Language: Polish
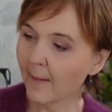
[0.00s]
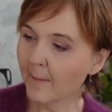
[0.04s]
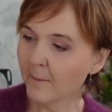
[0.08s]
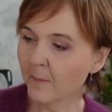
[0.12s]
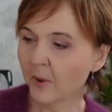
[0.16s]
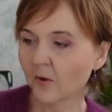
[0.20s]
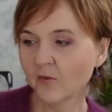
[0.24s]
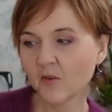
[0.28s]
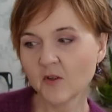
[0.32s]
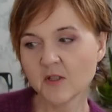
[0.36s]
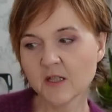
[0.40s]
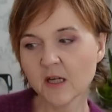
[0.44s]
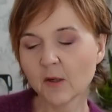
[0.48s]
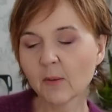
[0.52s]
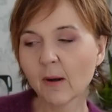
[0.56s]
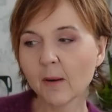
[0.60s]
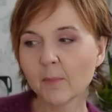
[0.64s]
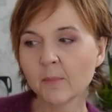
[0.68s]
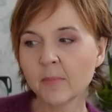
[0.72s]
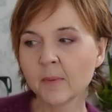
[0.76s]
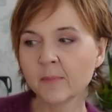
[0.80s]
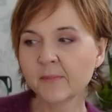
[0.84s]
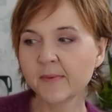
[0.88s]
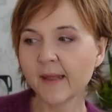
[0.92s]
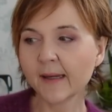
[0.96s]

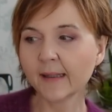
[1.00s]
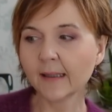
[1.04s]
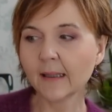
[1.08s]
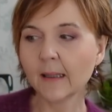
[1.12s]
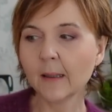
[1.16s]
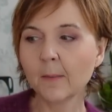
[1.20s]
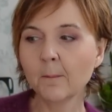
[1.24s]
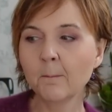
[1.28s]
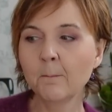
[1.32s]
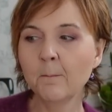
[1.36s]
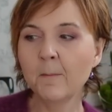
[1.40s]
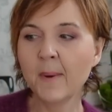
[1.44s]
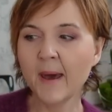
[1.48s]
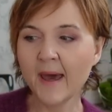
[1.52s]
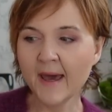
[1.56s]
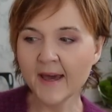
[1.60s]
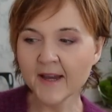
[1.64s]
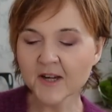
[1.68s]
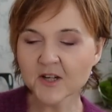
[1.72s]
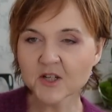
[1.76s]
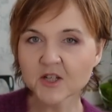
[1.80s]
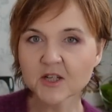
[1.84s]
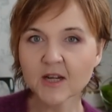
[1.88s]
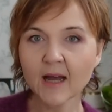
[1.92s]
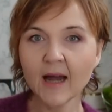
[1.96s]
powiedziałabym taki
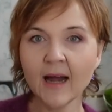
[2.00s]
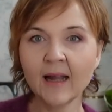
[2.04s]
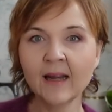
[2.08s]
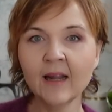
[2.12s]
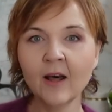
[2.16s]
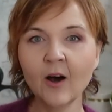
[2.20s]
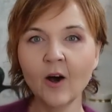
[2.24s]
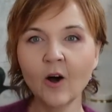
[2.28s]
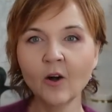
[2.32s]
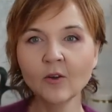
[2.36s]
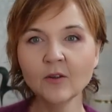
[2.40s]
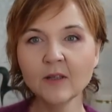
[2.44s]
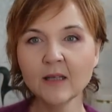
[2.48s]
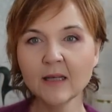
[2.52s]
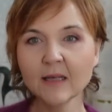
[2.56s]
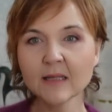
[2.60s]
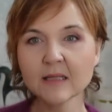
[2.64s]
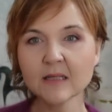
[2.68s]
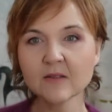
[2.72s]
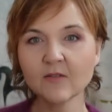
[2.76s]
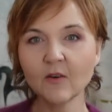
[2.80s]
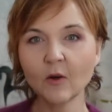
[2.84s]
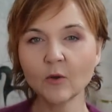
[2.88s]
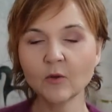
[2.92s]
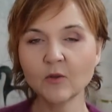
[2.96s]
beż, ale on jest w